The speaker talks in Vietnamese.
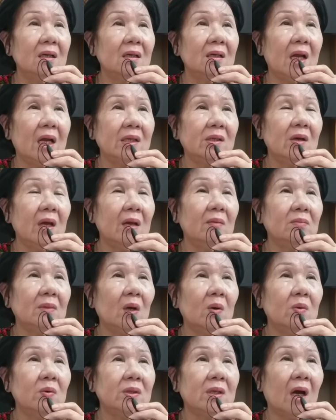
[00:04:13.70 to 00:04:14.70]
để cho em
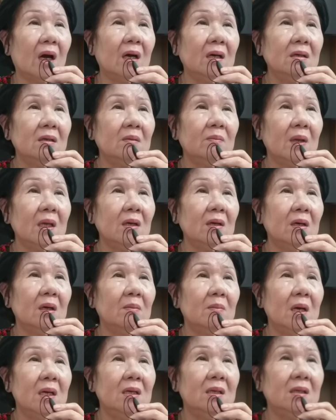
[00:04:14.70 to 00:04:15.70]
Thâu chở mấy
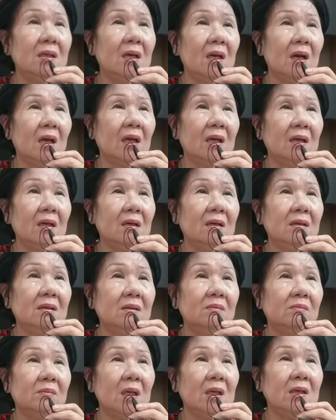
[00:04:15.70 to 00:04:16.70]
người bệnh với lại
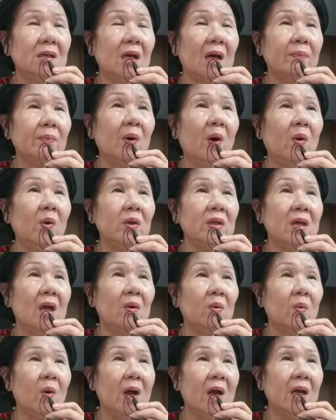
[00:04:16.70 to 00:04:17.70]
mấy người hấp hối
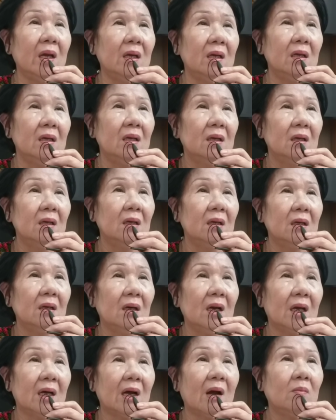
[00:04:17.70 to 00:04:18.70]
về quê,
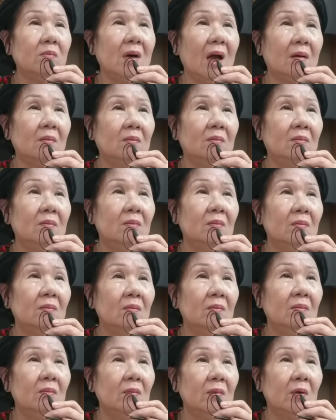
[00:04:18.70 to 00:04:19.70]
là không đồng.
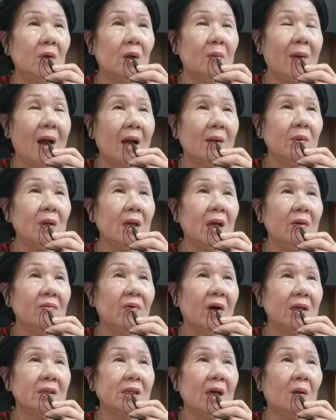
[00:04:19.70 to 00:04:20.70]
Rồi bà mới kêu
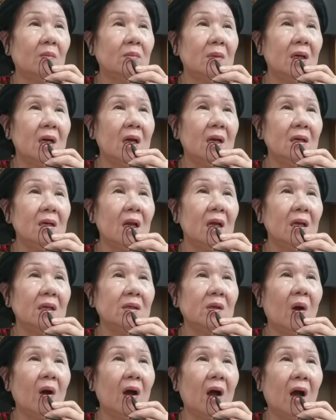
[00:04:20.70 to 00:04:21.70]
vợ chồng đó đến để
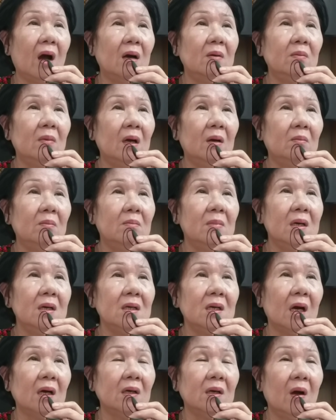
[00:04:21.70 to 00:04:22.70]
cho ở
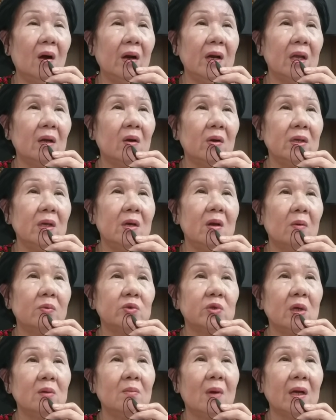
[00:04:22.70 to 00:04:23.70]
mướn gần đó, để có gì
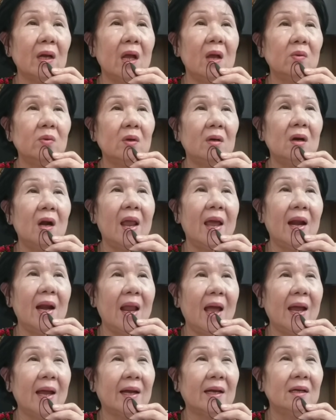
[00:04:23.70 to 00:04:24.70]
đột xuất bà kêu cho nó lẹ
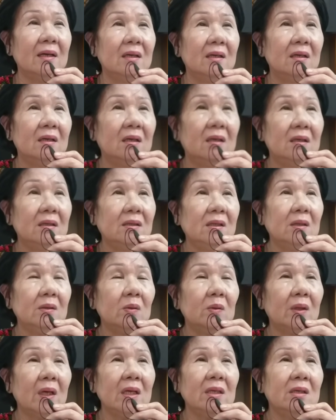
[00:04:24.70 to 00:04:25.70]
làng. Nhưng
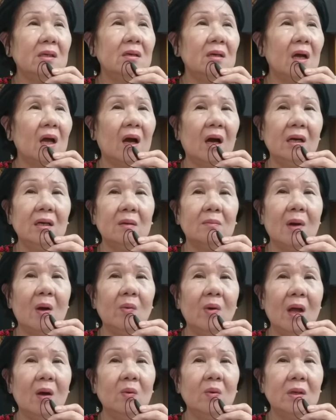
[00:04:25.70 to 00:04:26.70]
tôi thấy chưa có ở được
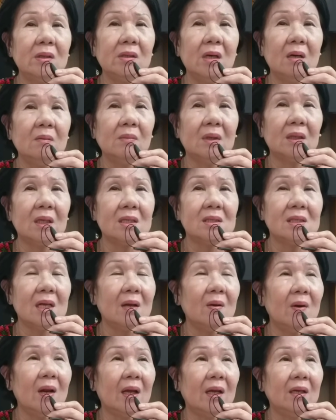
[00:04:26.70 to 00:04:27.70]
bao lâu hết trơn mà tại
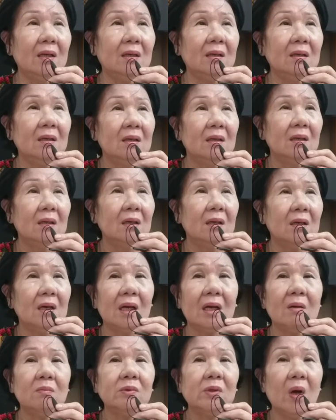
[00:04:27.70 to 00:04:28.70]
sao lại
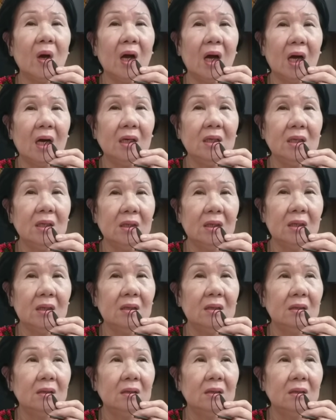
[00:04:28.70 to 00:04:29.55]
không cho ở nữa.